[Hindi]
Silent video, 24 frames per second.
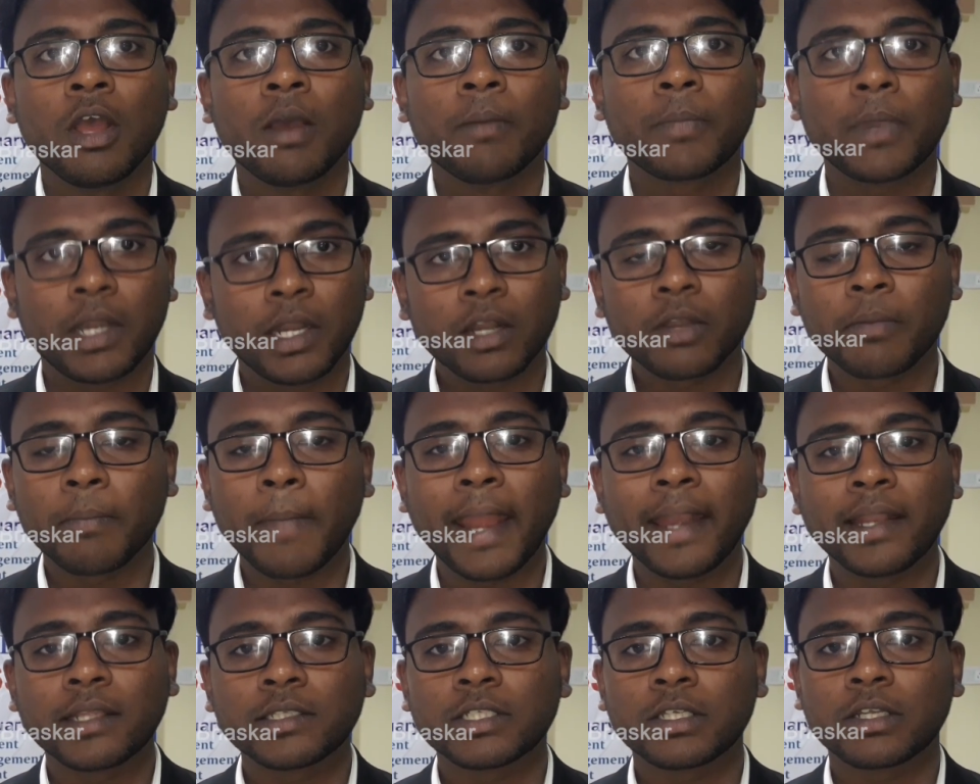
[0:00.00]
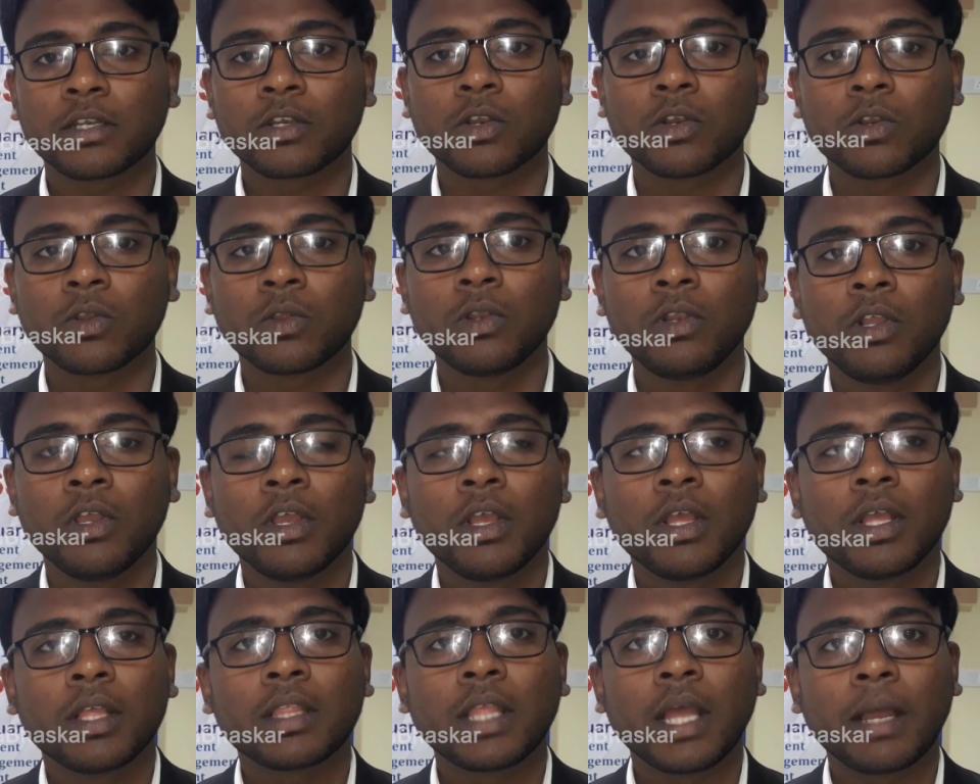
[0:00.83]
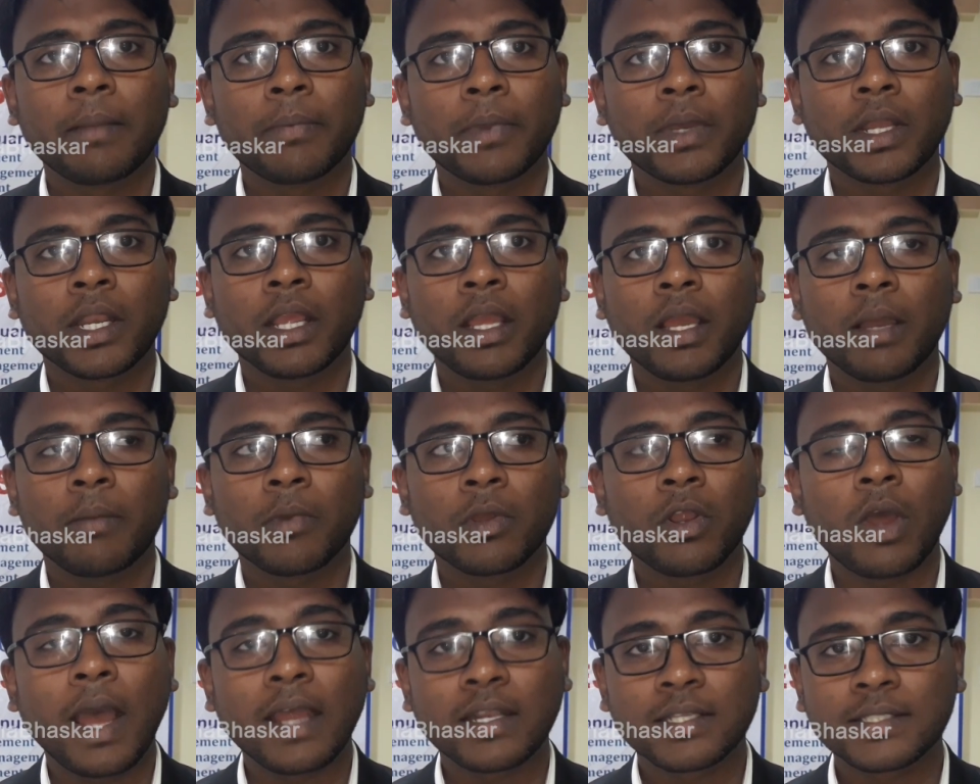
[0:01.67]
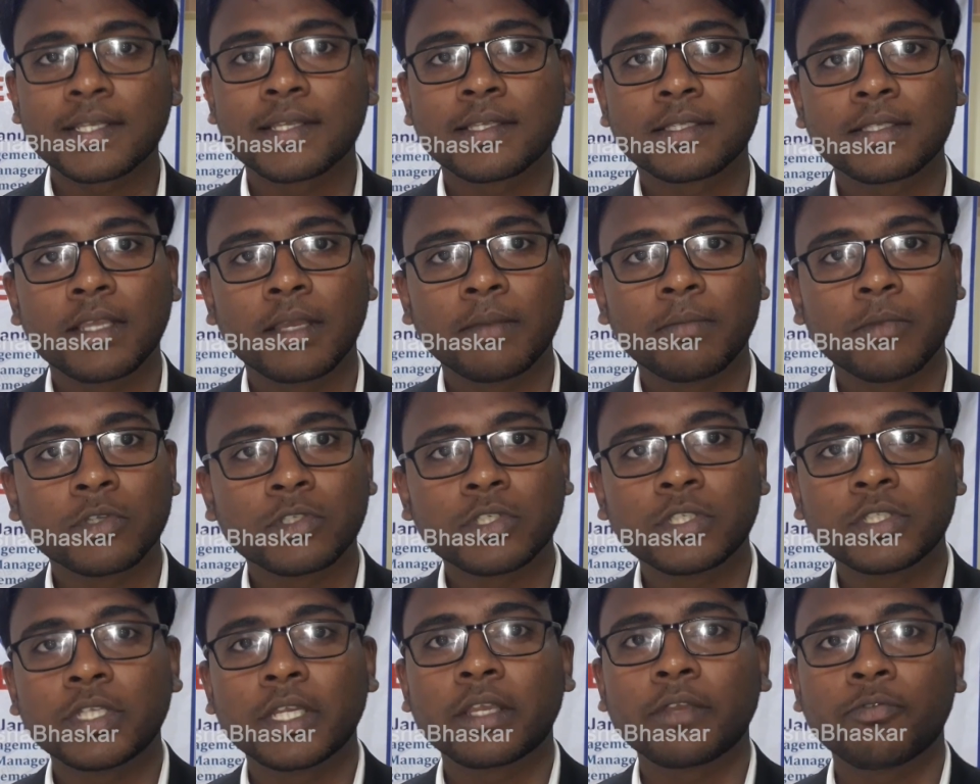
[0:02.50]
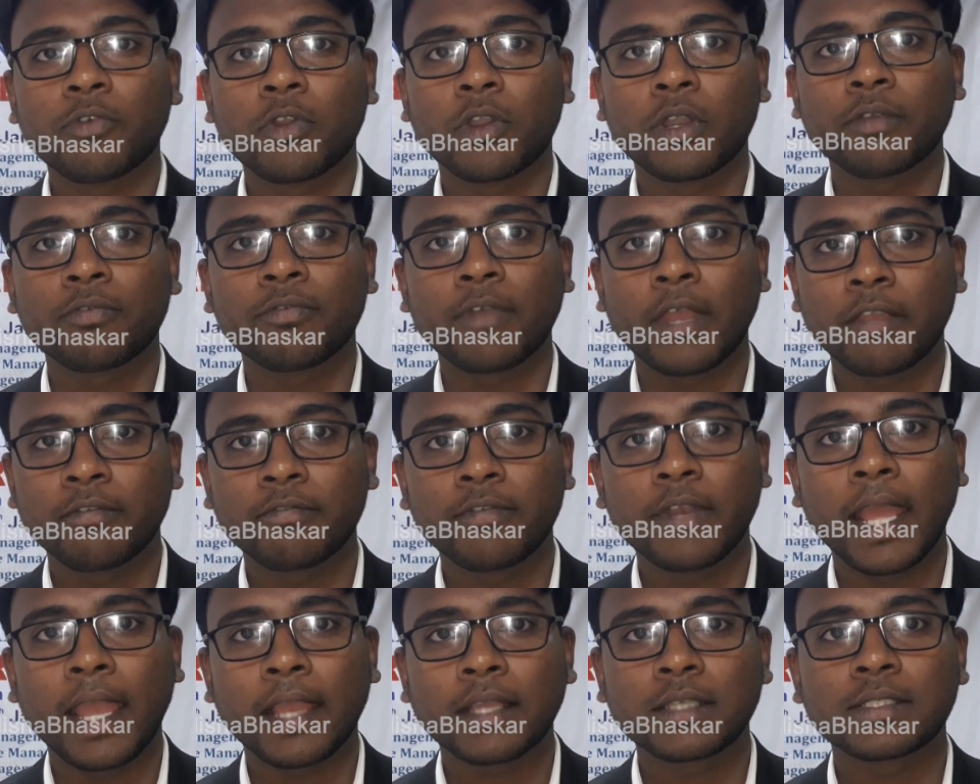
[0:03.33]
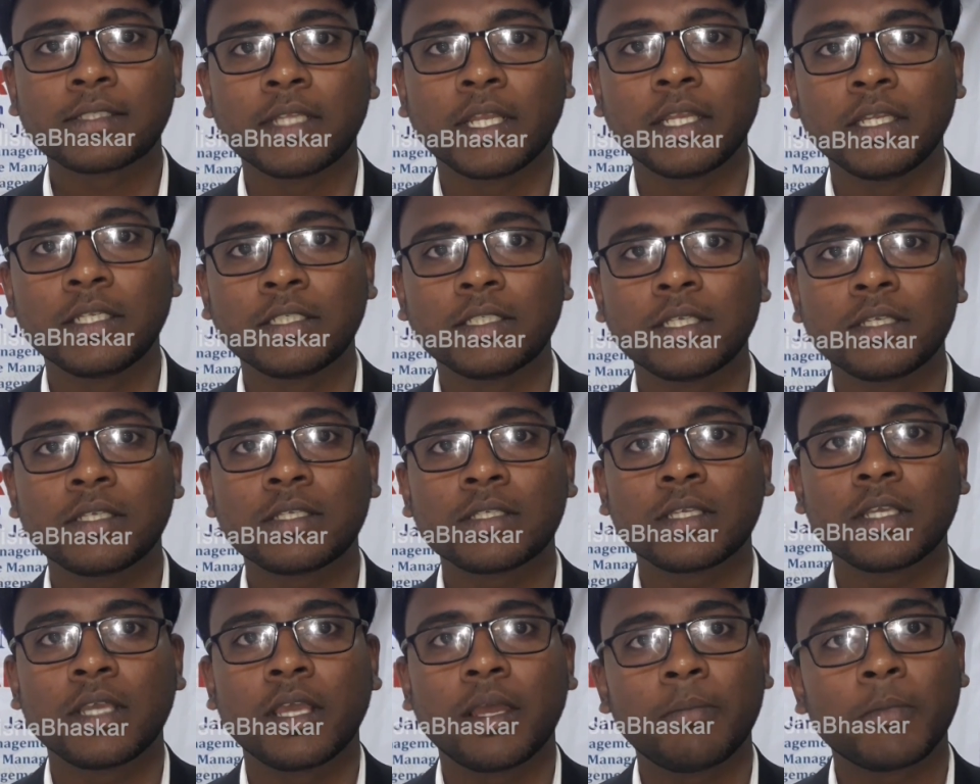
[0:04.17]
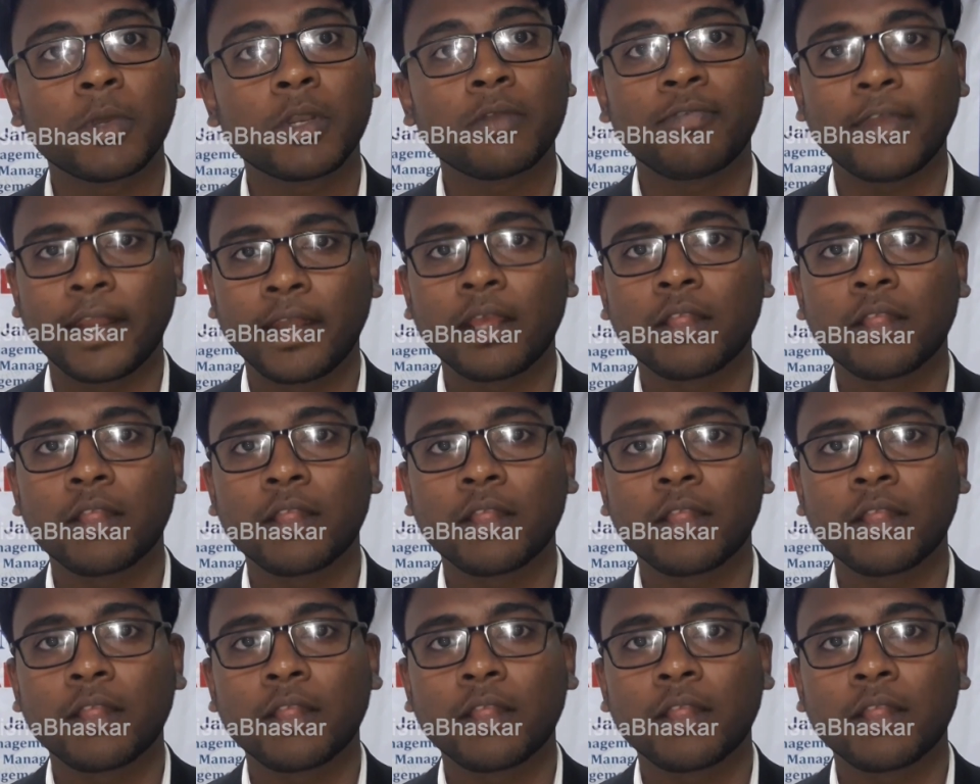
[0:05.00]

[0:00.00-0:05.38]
प्रडक्ट मैनेजर रोल तापर आमर आरसीजीएम अच्छे जेकि फोर्टी फाइव लैक्स देसी आम